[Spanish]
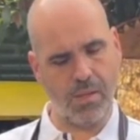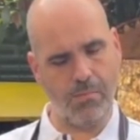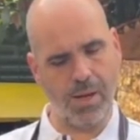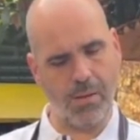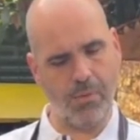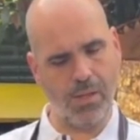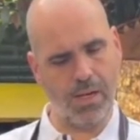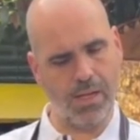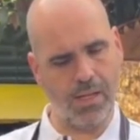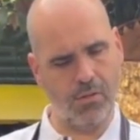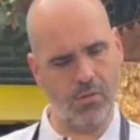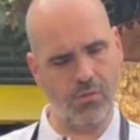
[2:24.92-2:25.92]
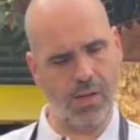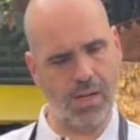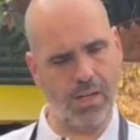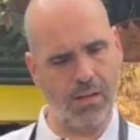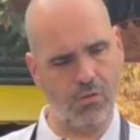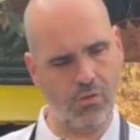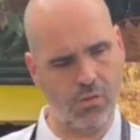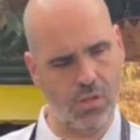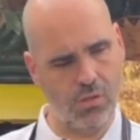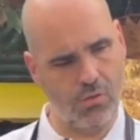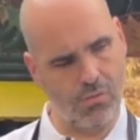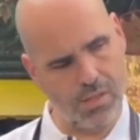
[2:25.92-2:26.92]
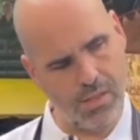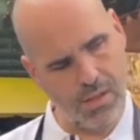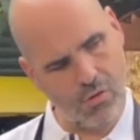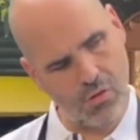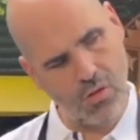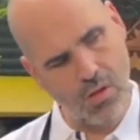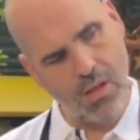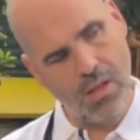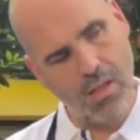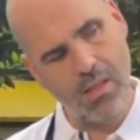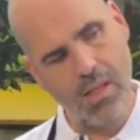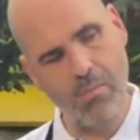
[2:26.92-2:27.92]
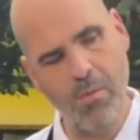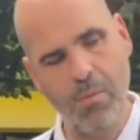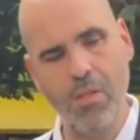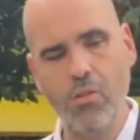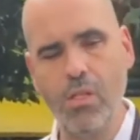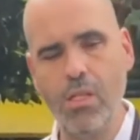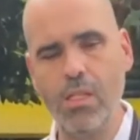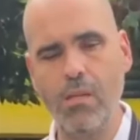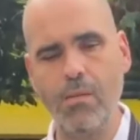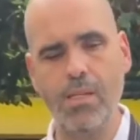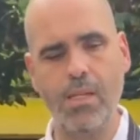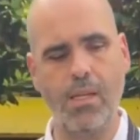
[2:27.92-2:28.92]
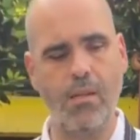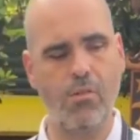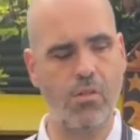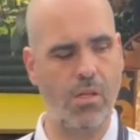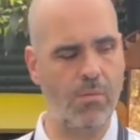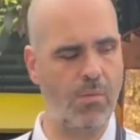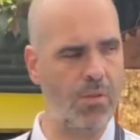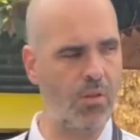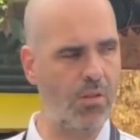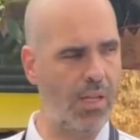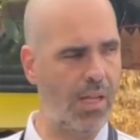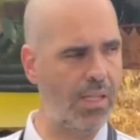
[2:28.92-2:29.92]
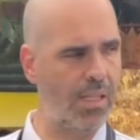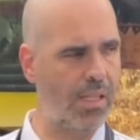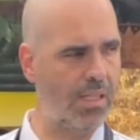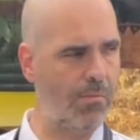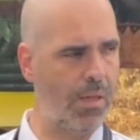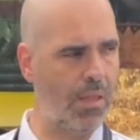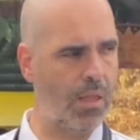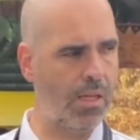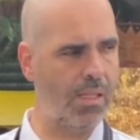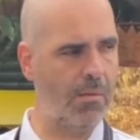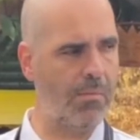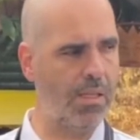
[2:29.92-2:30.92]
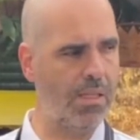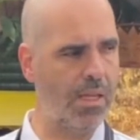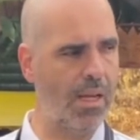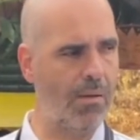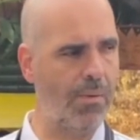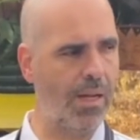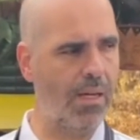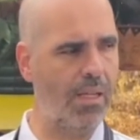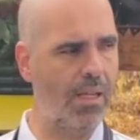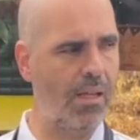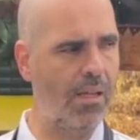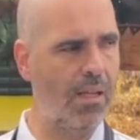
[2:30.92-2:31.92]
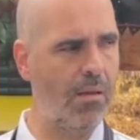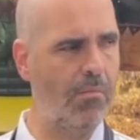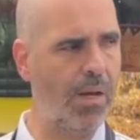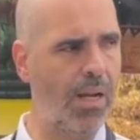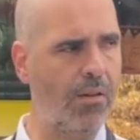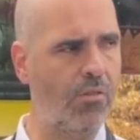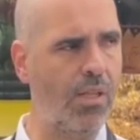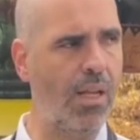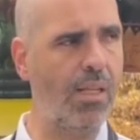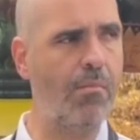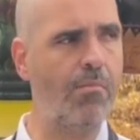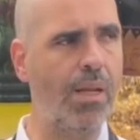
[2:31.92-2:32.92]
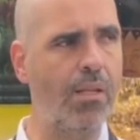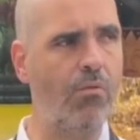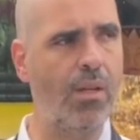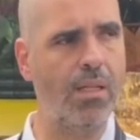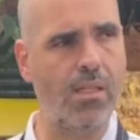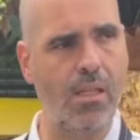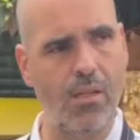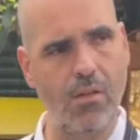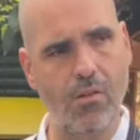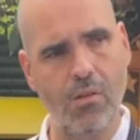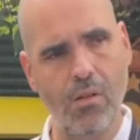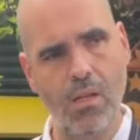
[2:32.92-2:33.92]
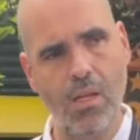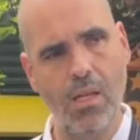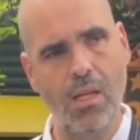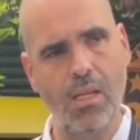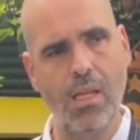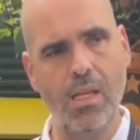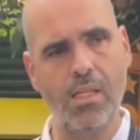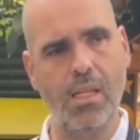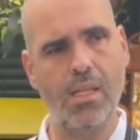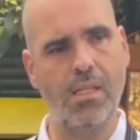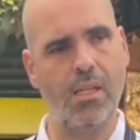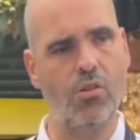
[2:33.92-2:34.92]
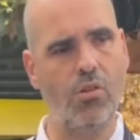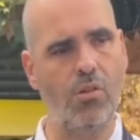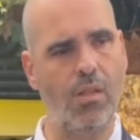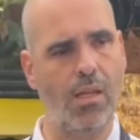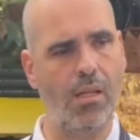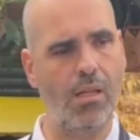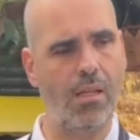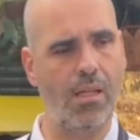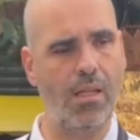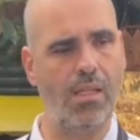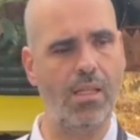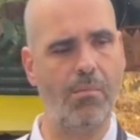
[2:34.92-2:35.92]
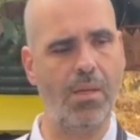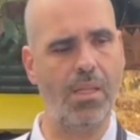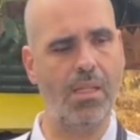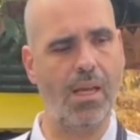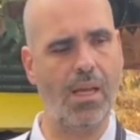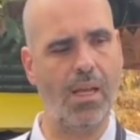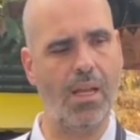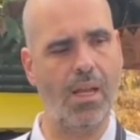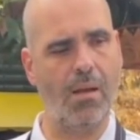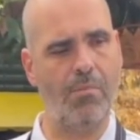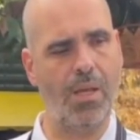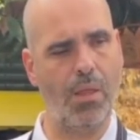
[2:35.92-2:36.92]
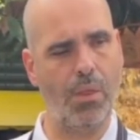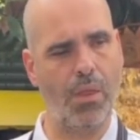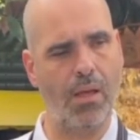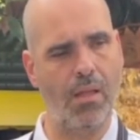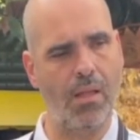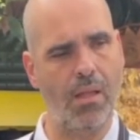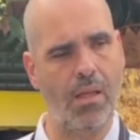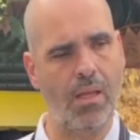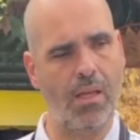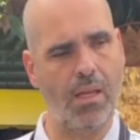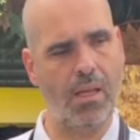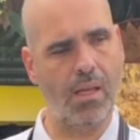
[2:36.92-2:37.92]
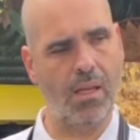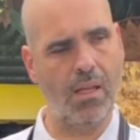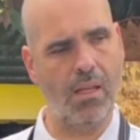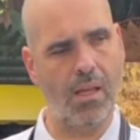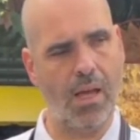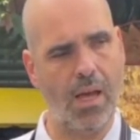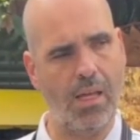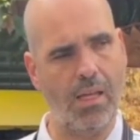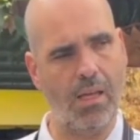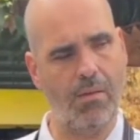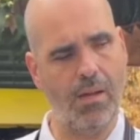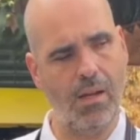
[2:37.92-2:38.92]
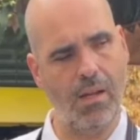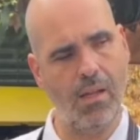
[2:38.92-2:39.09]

para poder enchufar y los dos enchufes de los termómetros. Y si veis aquí los termómetros, este es de pinza, se pincha en la parrilla para que nos dé la temperatura exterior. Y este es de sonda y se pincha en la pieza que hay que ver